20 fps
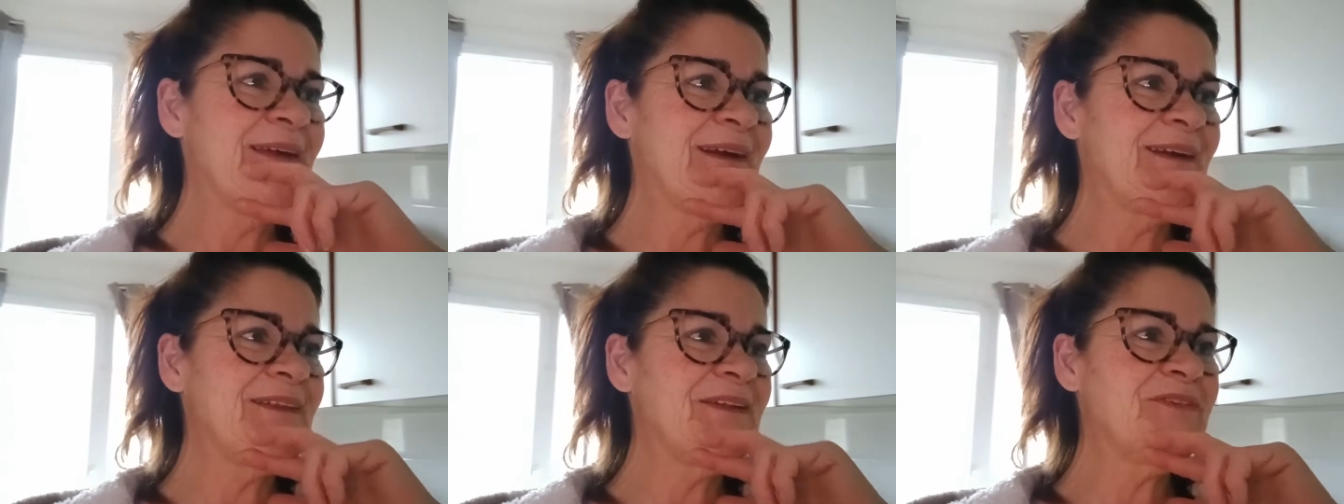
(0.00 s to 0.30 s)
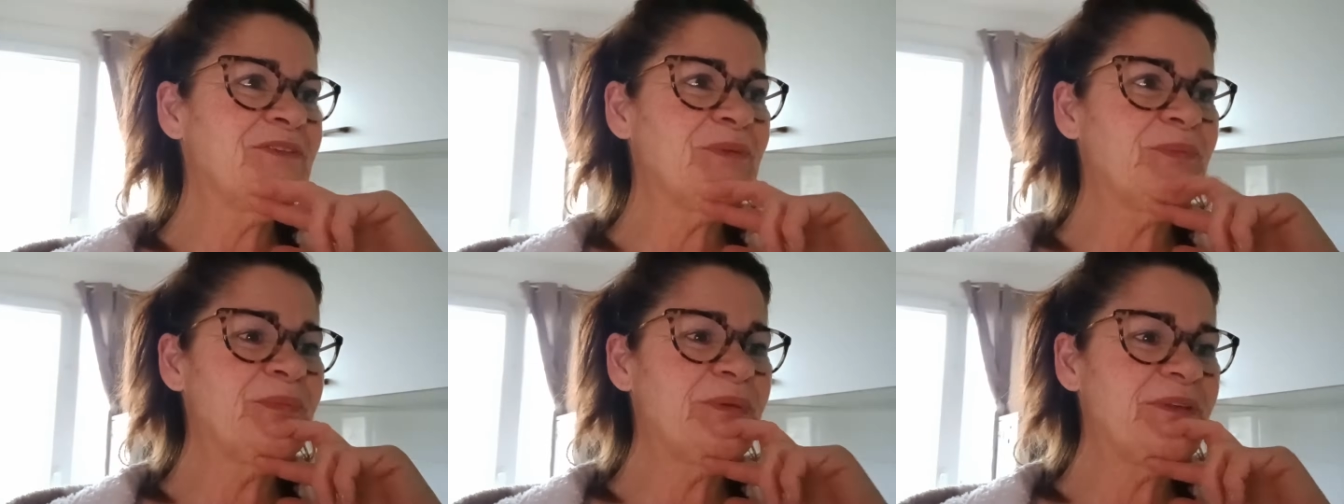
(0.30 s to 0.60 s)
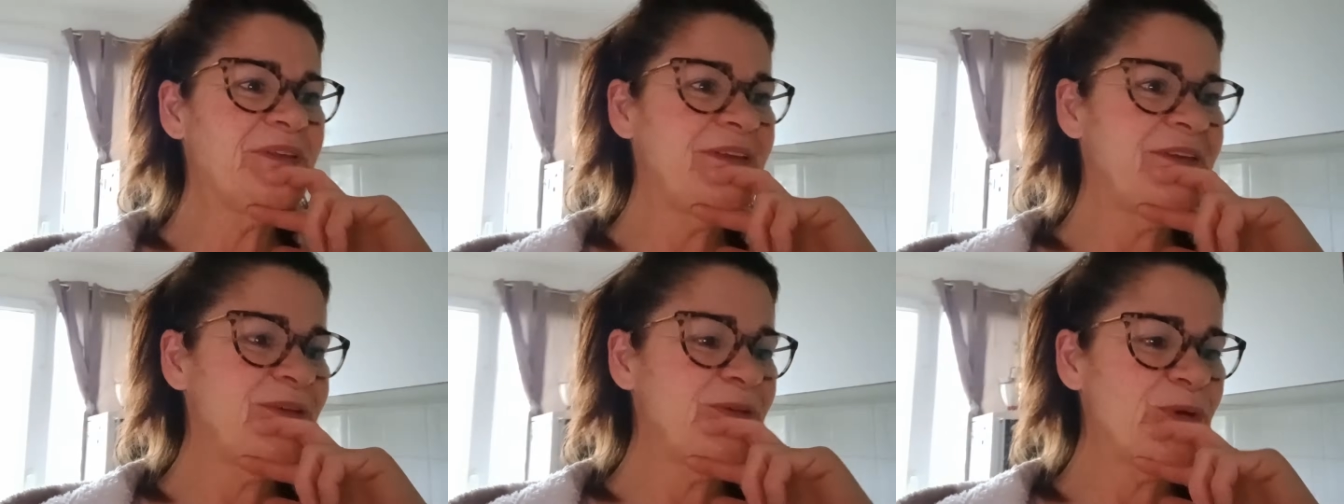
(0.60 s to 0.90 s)
elle avait
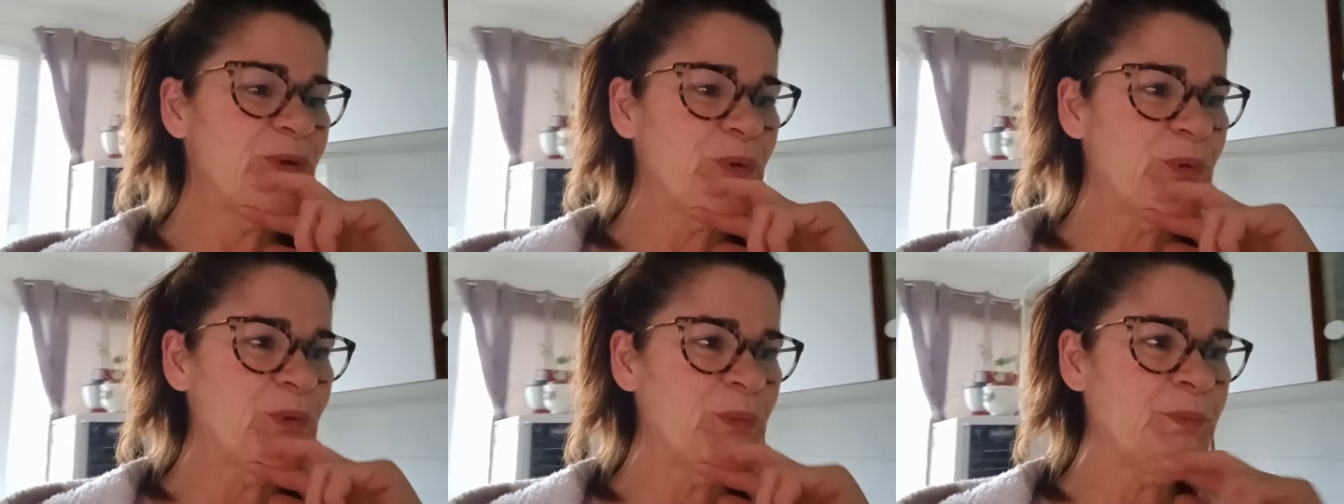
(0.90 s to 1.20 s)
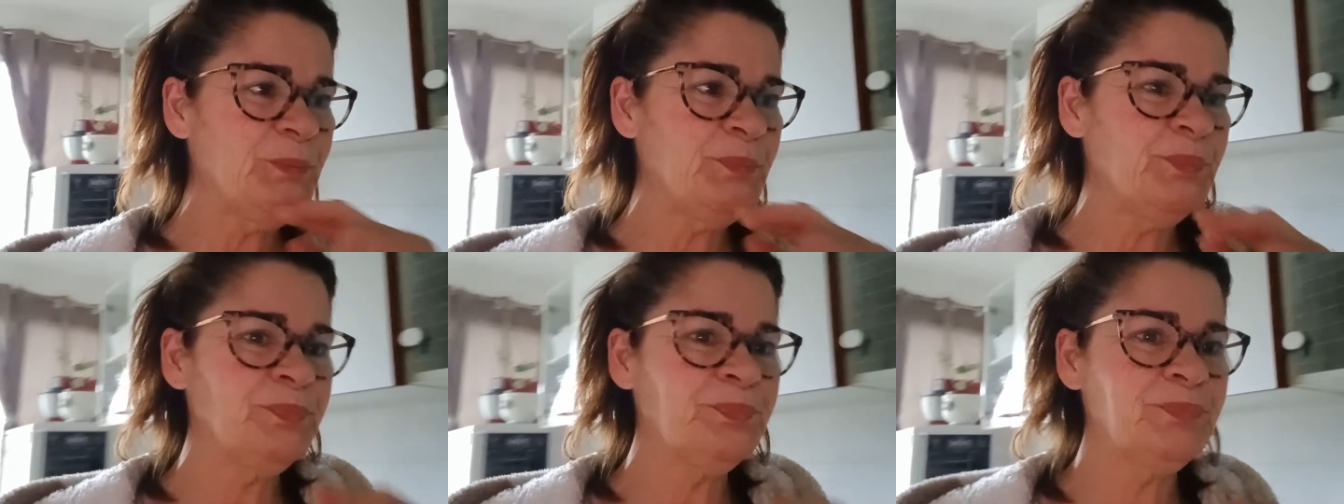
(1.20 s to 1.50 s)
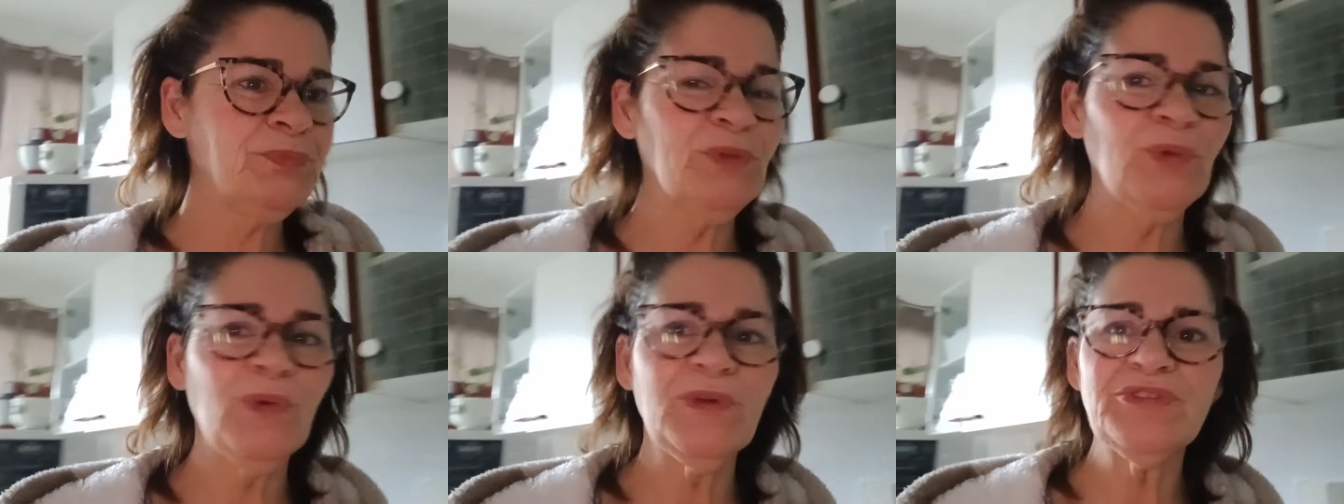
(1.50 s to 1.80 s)
payé
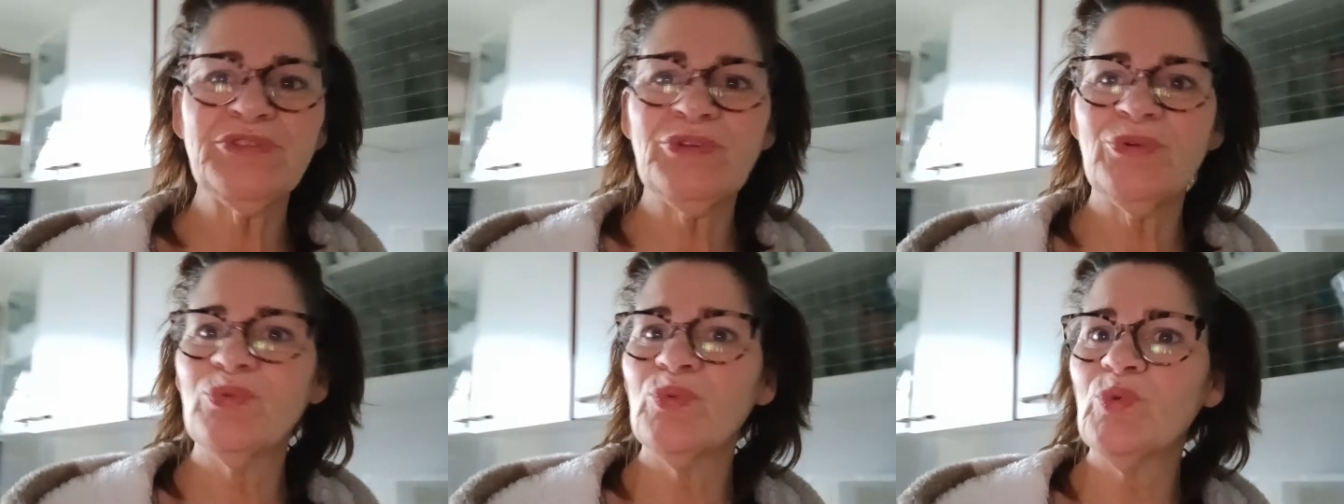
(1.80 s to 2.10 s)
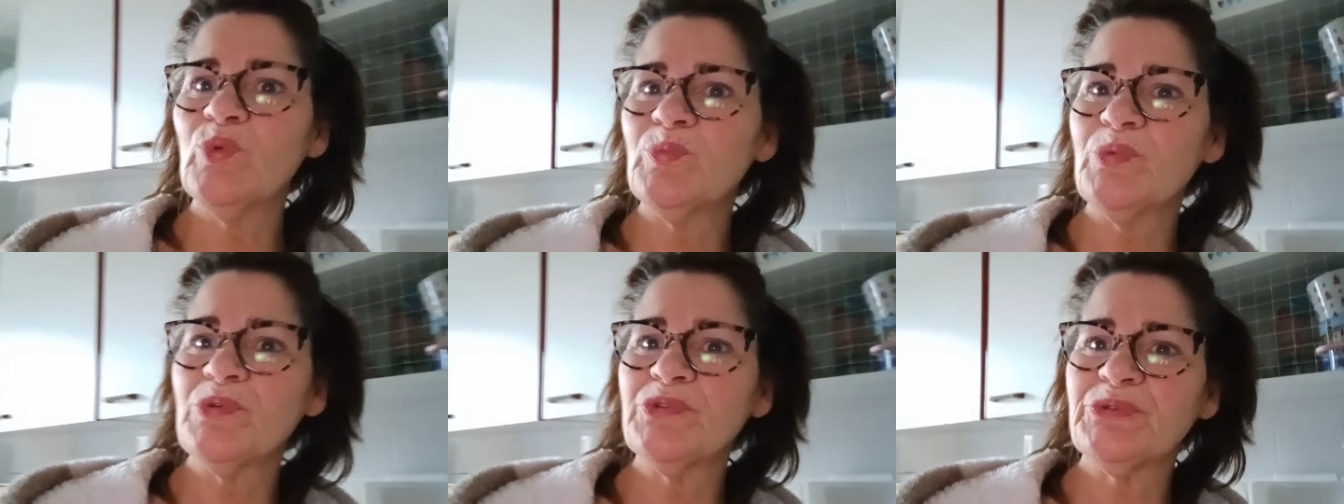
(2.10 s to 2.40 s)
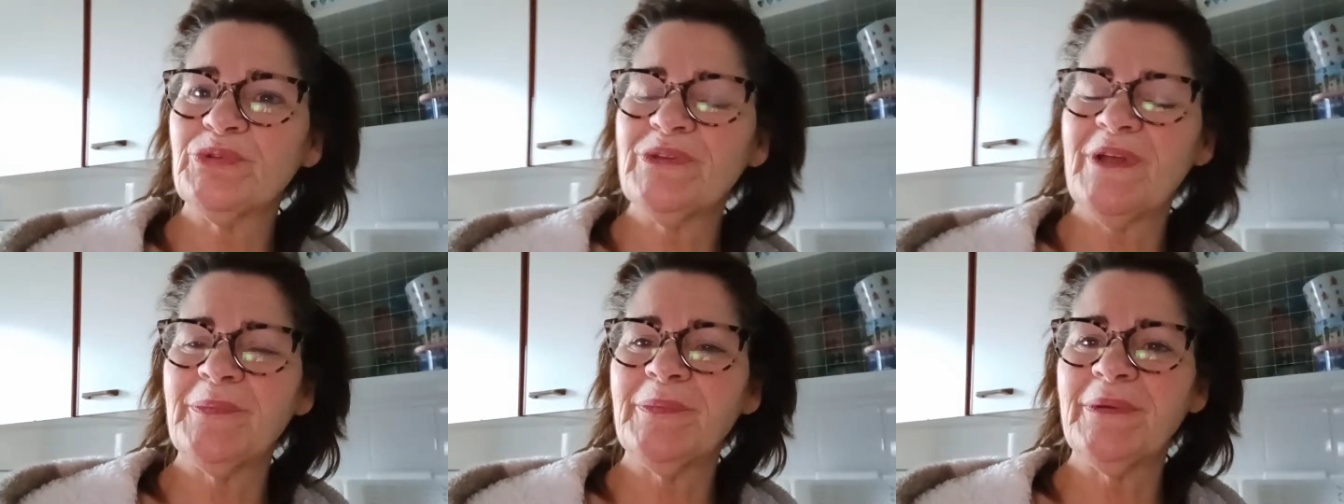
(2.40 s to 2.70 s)
300 euh, euros pour
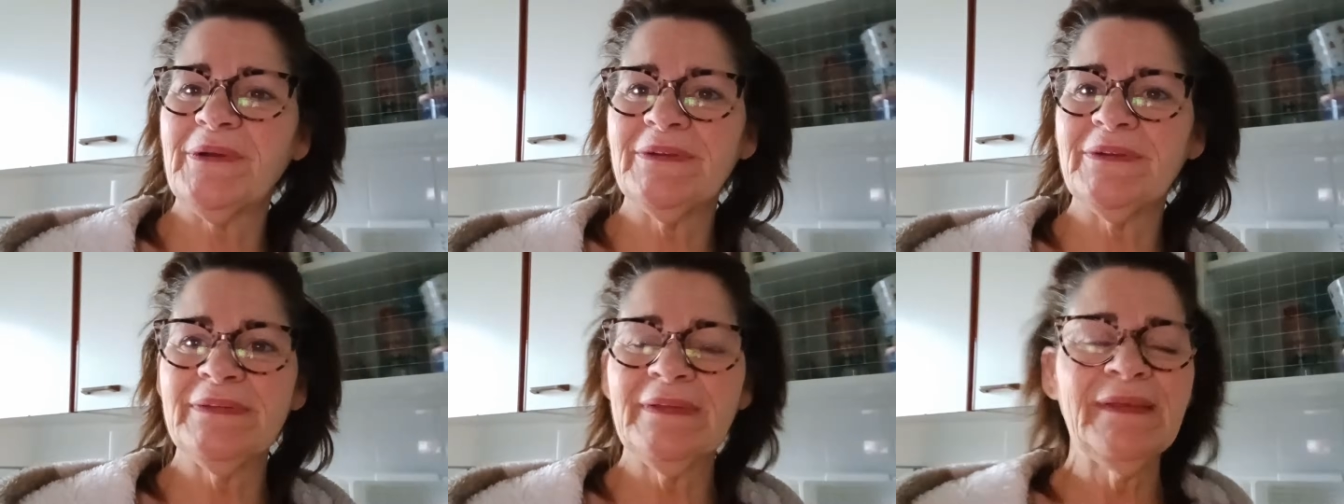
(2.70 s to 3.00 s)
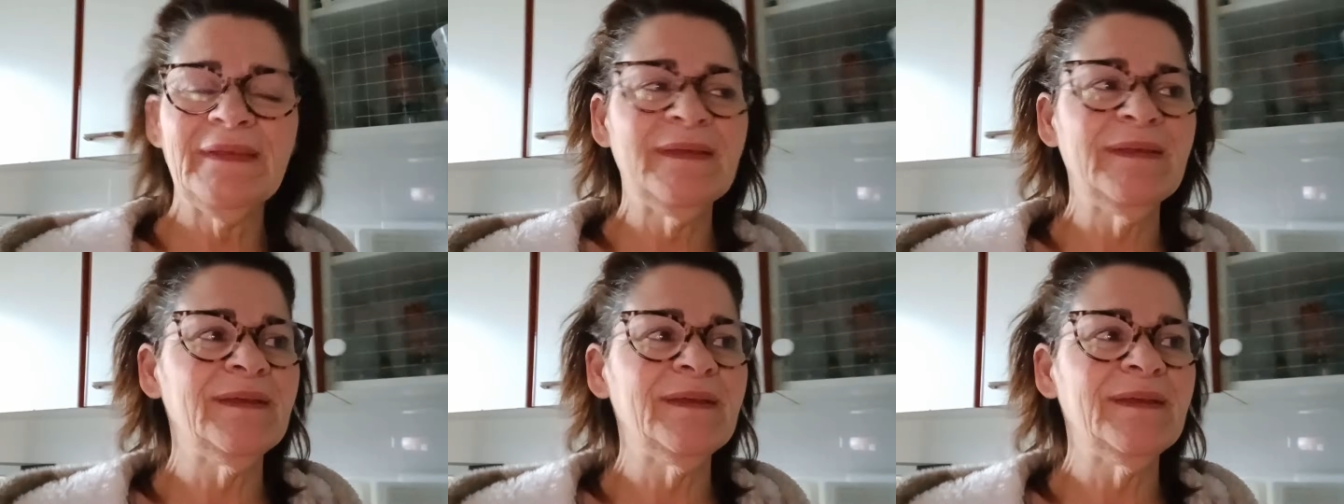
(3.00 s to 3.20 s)
son lapin,